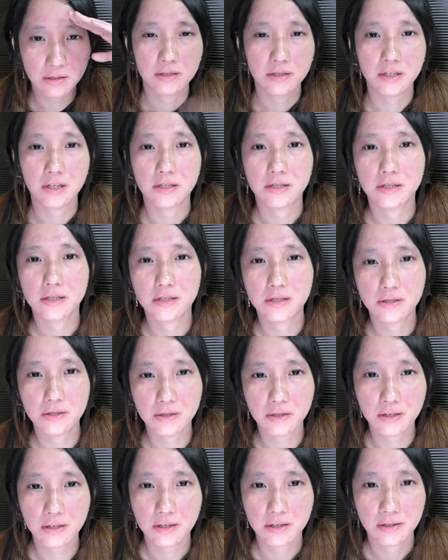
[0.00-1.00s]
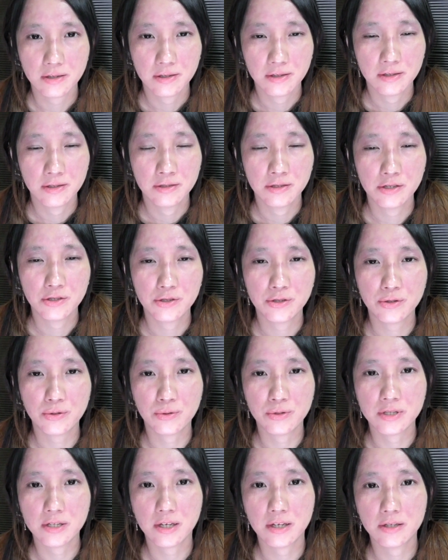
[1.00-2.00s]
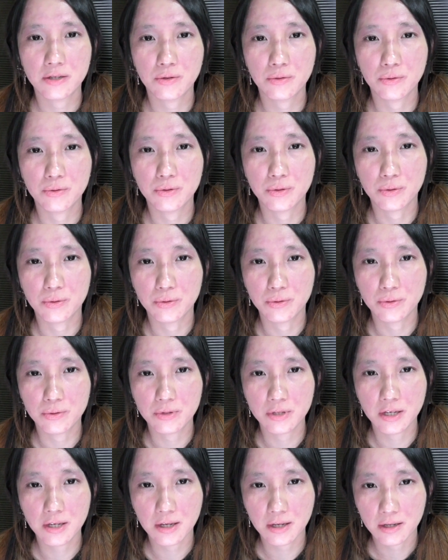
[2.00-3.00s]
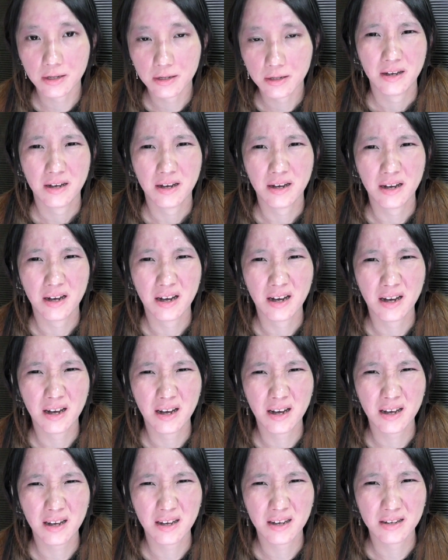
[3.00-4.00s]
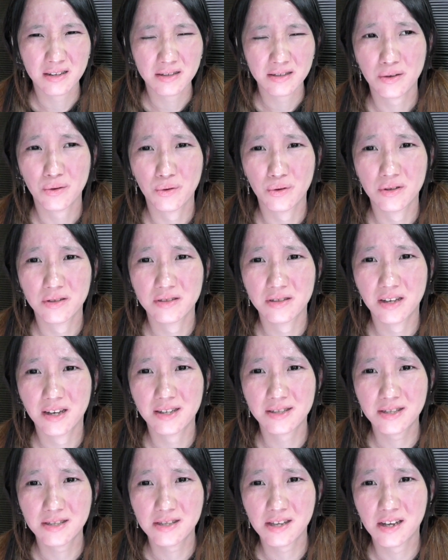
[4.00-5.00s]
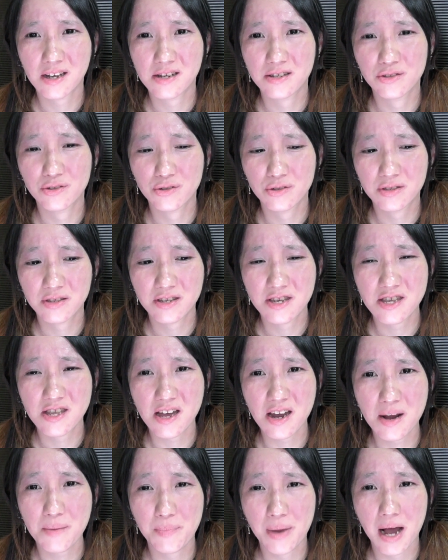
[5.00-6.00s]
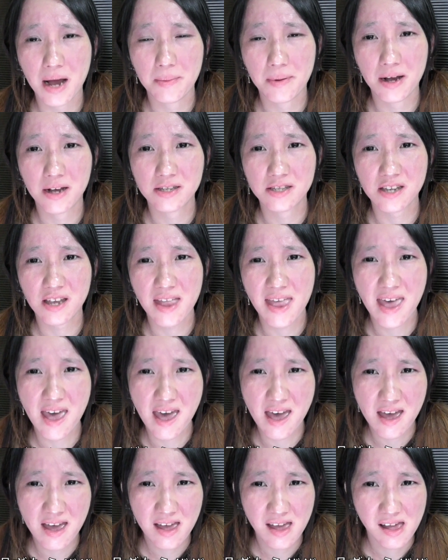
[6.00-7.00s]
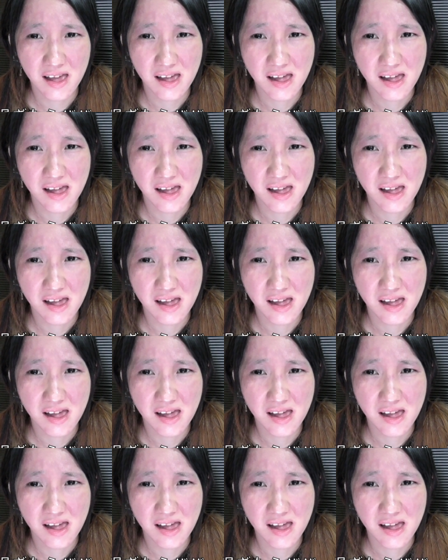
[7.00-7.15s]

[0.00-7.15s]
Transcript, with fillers: 先日、25歳の男の子に、はぁ、女って30過ぎたらババアじゃねっ